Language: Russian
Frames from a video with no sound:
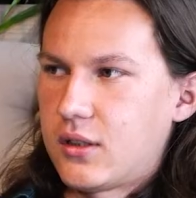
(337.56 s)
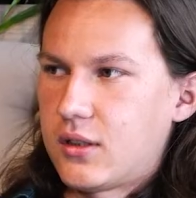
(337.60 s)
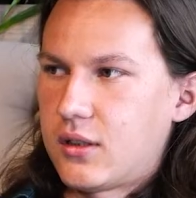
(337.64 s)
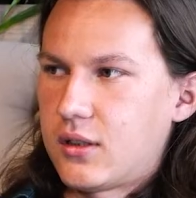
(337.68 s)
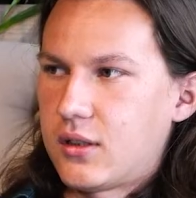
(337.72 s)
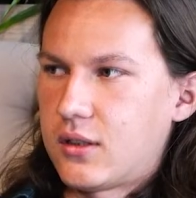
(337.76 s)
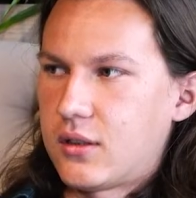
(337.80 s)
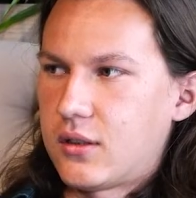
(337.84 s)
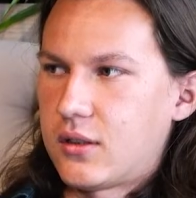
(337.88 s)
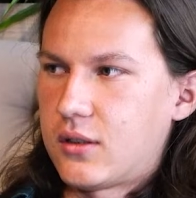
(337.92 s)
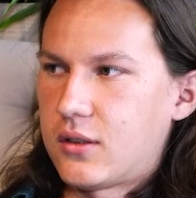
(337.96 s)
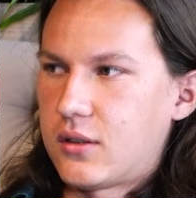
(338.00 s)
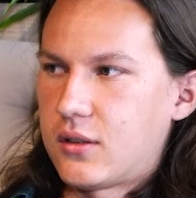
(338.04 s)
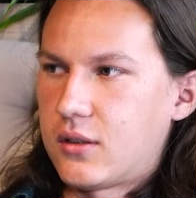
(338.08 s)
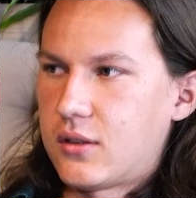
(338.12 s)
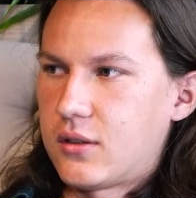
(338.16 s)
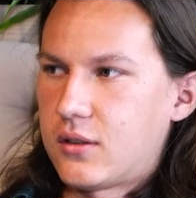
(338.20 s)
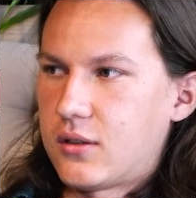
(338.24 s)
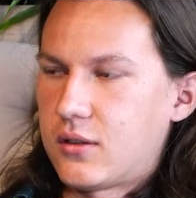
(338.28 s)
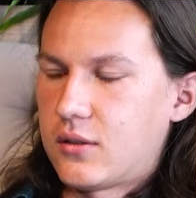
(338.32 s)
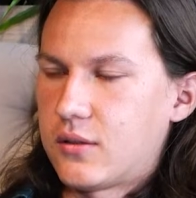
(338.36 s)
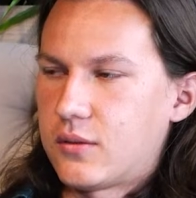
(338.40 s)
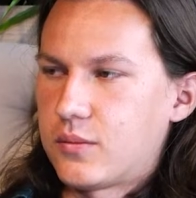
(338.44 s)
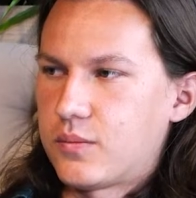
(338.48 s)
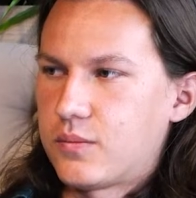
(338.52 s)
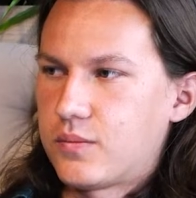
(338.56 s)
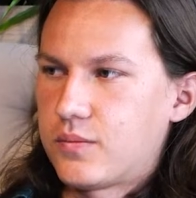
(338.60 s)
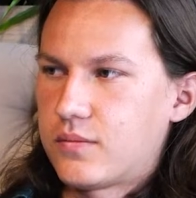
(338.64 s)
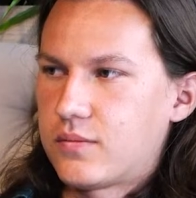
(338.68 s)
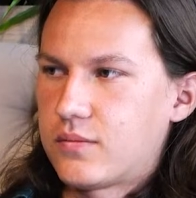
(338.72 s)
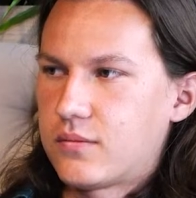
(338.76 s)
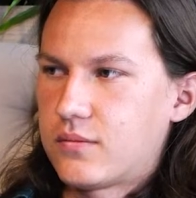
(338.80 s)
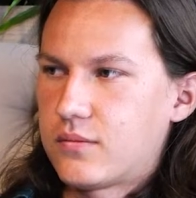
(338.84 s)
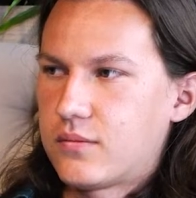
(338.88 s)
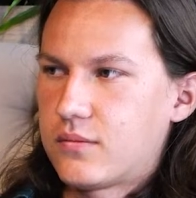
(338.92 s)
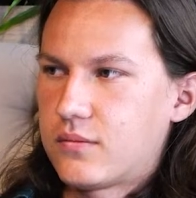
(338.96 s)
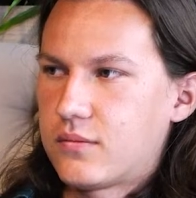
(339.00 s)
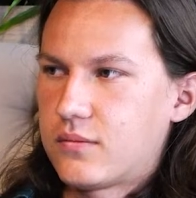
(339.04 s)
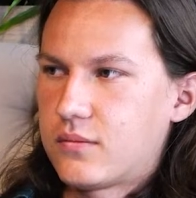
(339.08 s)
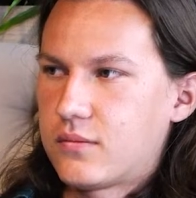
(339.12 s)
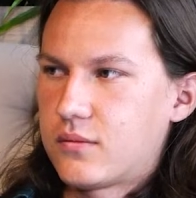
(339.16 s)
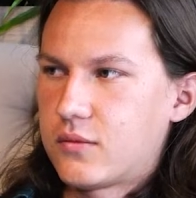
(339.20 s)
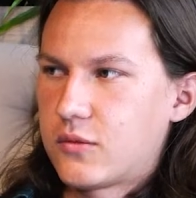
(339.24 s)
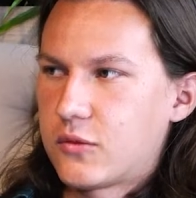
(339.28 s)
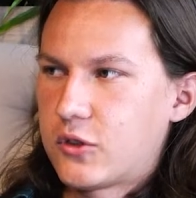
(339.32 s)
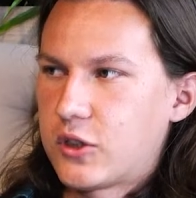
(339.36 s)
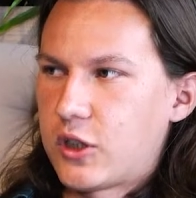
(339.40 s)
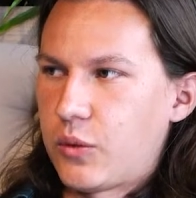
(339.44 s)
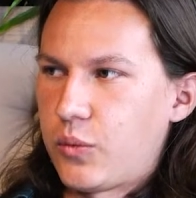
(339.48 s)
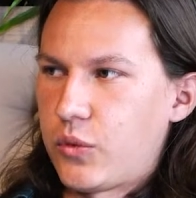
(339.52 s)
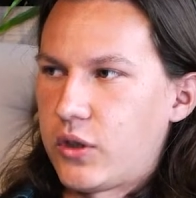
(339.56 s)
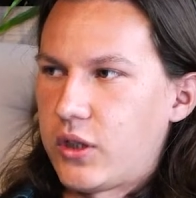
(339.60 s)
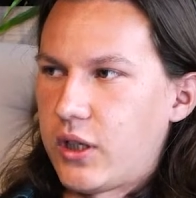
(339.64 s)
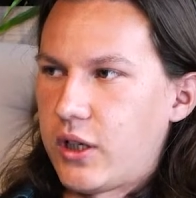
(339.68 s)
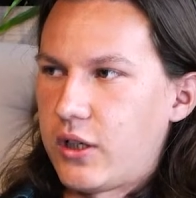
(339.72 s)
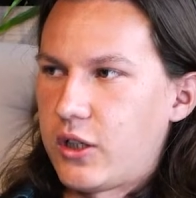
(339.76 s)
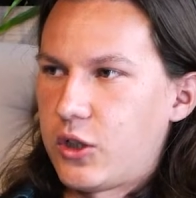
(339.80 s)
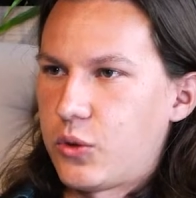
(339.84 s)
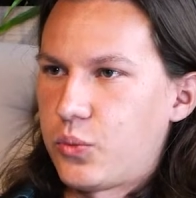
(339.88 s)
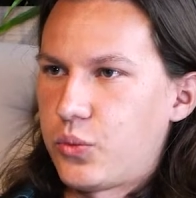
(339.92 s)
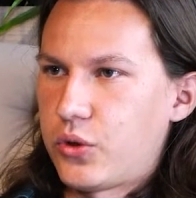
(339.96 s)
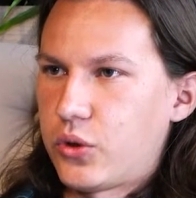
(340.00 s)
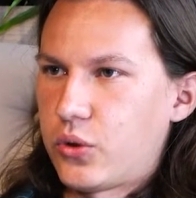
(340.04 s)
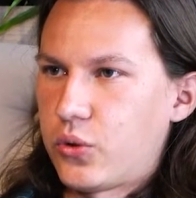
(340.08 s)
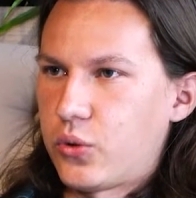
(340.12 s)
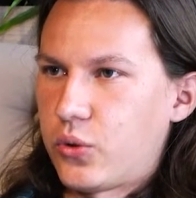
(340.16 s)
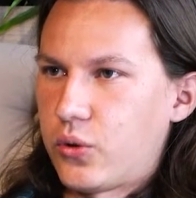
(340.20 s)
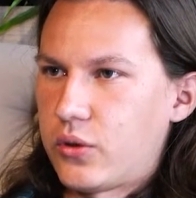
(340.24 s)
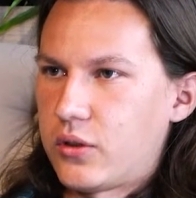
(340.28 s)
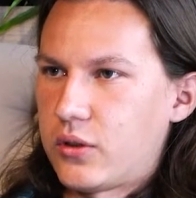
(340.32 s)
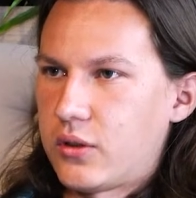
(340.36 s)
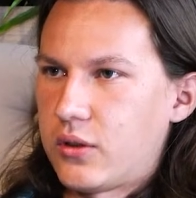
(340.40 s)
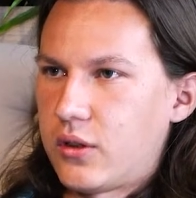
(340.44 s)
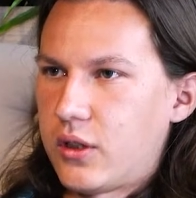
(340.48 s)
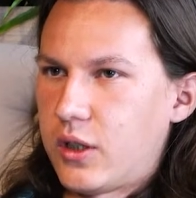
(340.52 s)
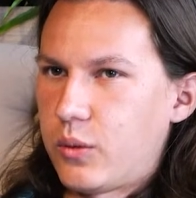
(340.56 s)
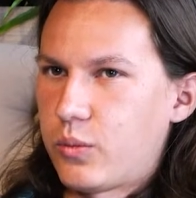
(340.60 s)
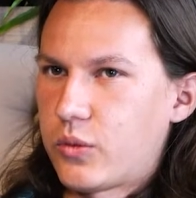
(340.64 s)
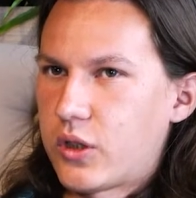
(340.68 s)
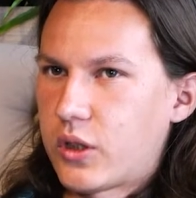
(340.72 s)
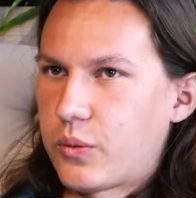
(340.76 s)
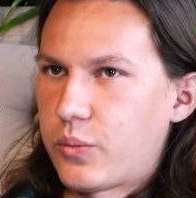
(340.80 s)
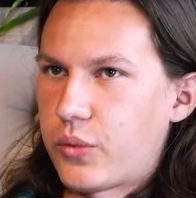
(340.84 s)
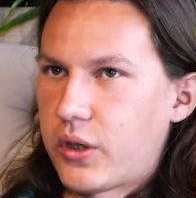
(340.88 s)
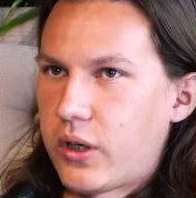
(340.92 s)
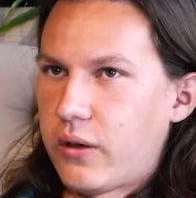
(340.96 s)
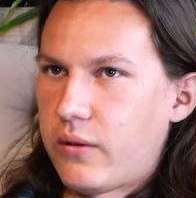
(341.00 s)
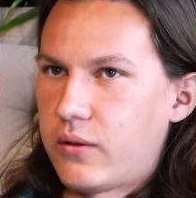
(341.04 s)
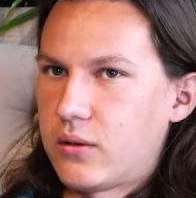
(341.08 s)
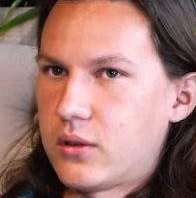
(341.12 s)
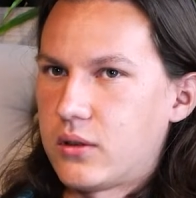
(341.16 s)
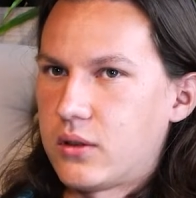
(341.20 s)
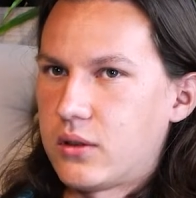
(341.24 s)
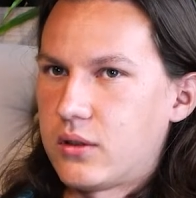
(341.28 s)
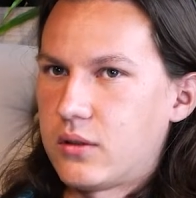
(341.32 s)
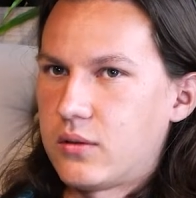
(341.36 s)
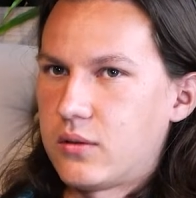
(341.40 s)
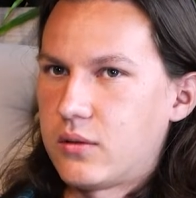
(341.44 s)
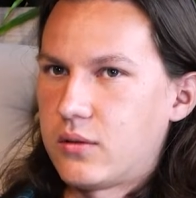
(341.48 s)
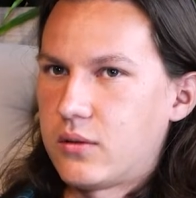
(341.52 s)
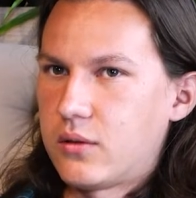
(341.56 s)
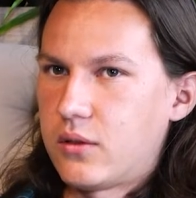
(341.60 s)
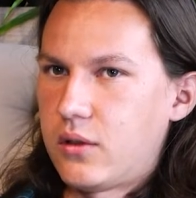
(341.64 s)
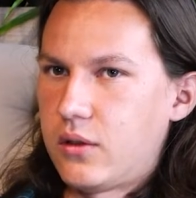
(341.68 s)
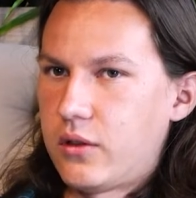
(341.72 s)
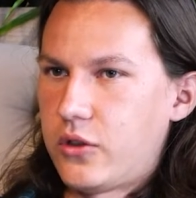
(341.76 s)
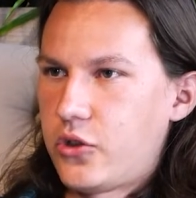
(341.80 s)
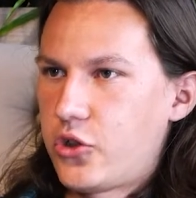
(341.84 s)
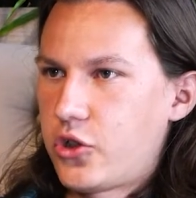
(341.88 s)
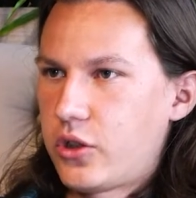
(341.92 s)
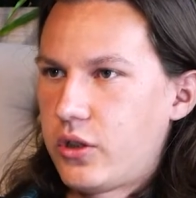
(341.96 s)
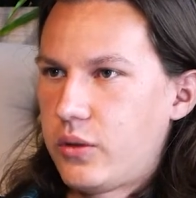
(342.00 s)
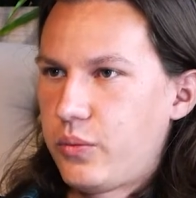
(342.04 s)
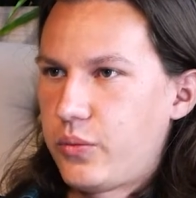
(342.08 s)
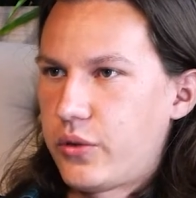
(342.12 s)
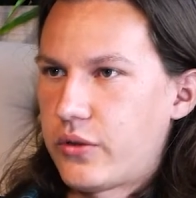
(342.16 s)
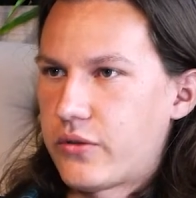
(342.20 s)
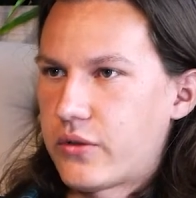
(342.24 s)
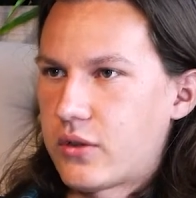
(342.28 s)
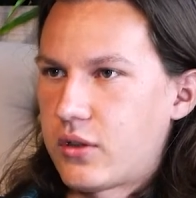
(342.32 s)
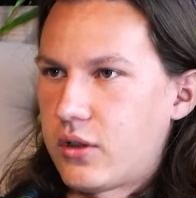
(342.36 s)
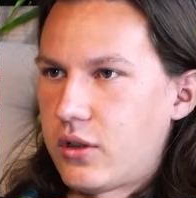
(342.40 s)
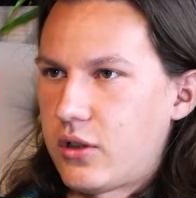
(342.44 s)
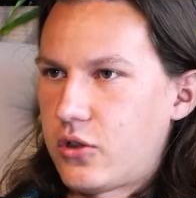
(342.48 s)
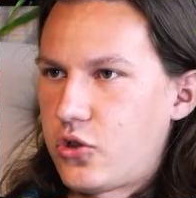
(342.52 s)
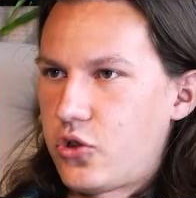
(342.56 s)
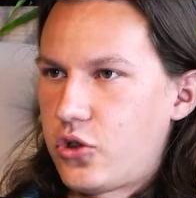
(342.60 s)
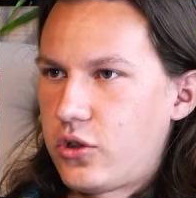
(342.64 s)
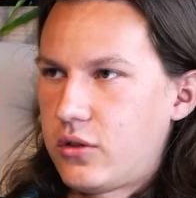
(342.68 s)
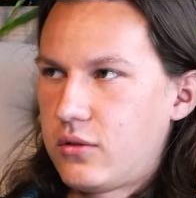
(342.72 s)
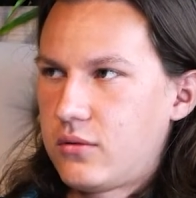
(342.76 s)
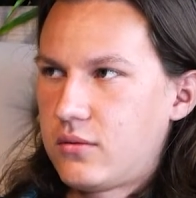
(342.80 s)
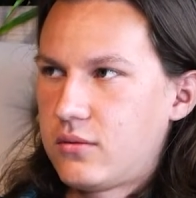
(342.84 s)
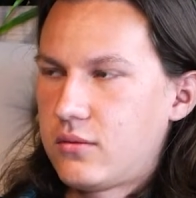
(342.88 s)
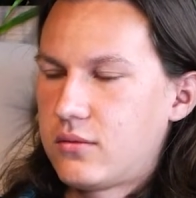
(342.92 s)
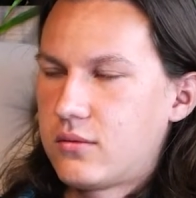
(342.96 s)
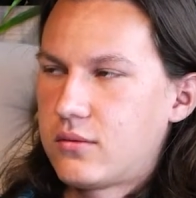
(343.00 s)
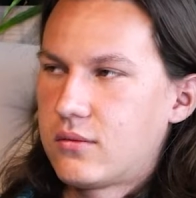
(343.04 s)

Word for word: Э, комментарии приходят нам, как правило, лично при встрече.